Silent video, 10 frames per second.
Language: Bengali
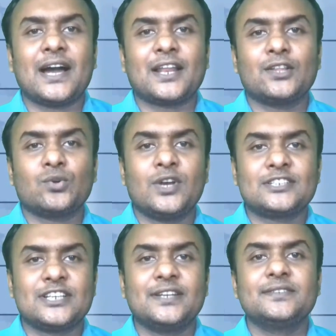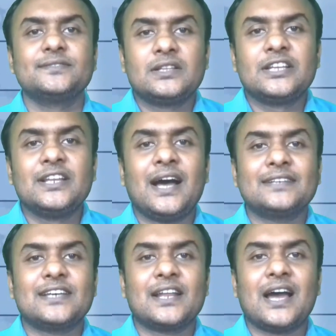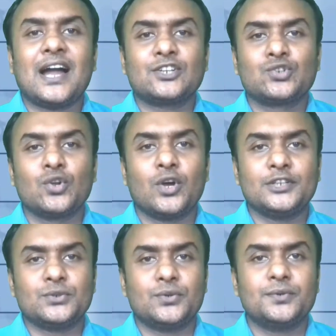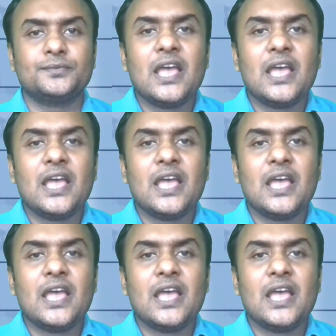আক্রান্ত হয়েছে তিন হাজার আটশো নয় জন